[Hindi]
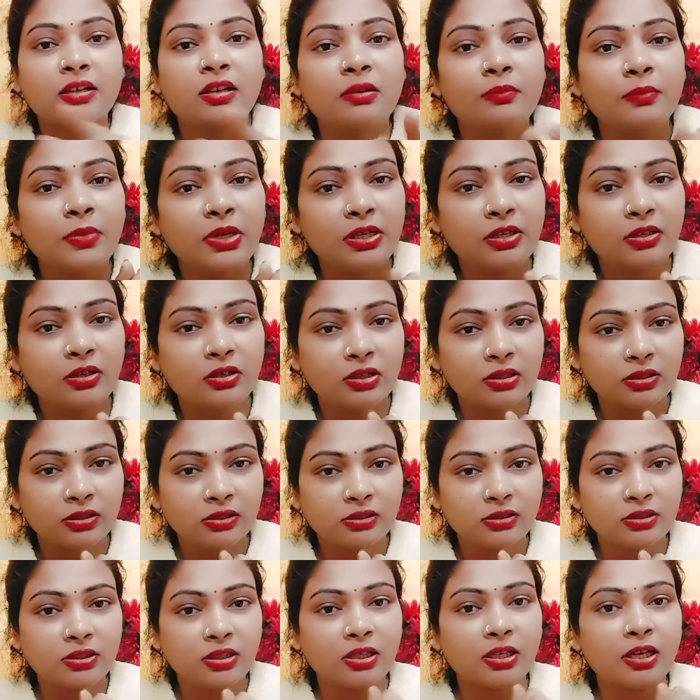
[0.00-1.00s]
कमेंट कर
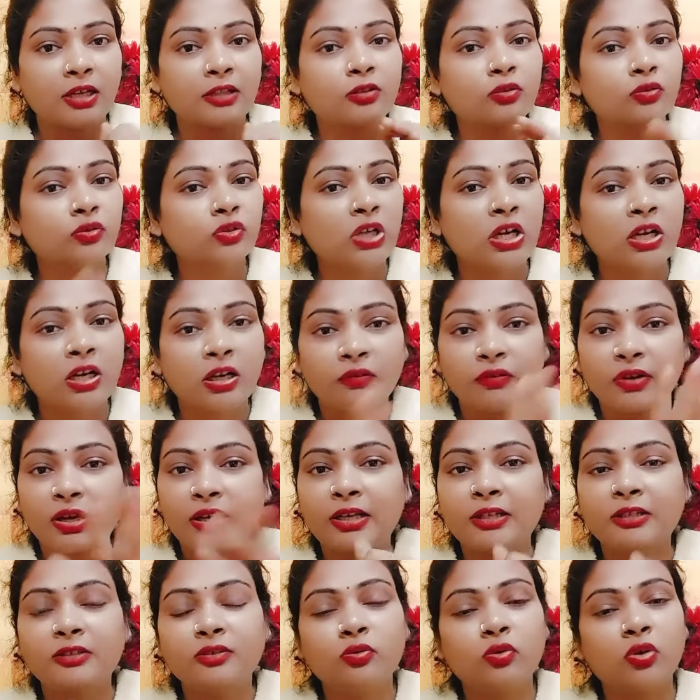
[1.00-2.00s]
दीजिएगा तो झगड़वा
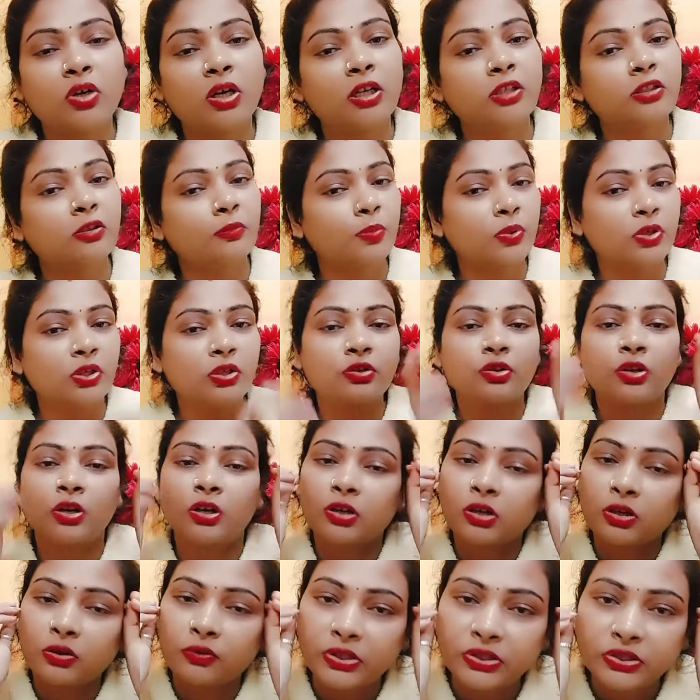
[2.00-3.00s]
नहीं होगा नहीं तो फिर
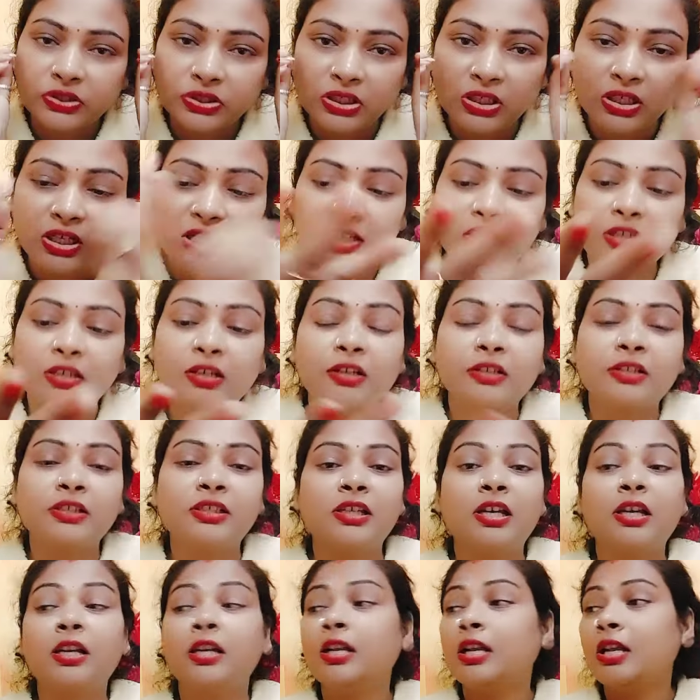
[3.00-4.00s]
कंट्रोवर्सी लिख कर
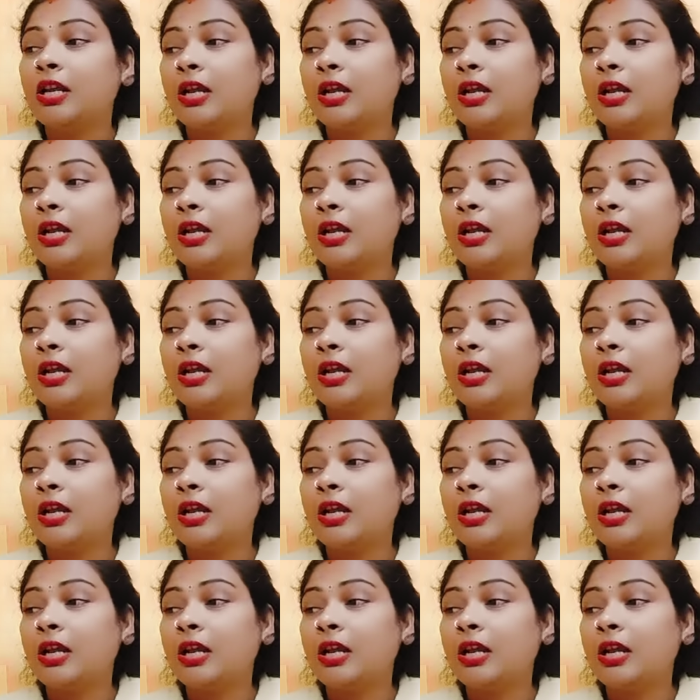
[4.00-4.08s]
रखिए